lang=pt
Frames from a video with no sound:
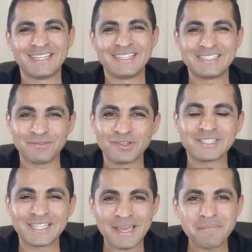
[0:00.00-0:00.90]
Se
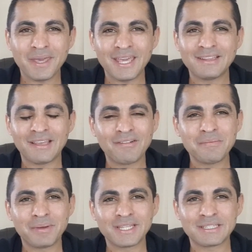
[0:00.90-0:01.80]
você é MEI, tem uma
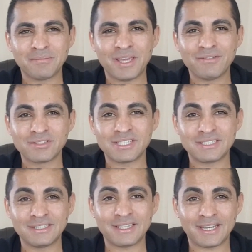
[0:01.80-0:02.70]
empresa MEI, você
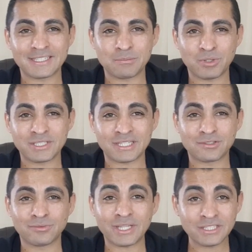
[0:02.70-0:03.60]
se interessa por esse
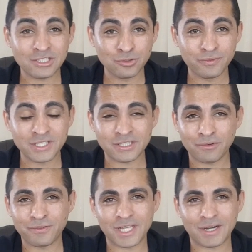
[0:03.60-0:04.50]
assunto, assiste o vídeo até o
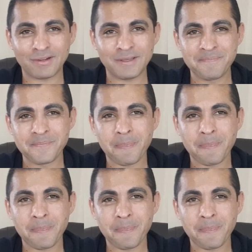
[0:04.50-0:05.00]
final aí,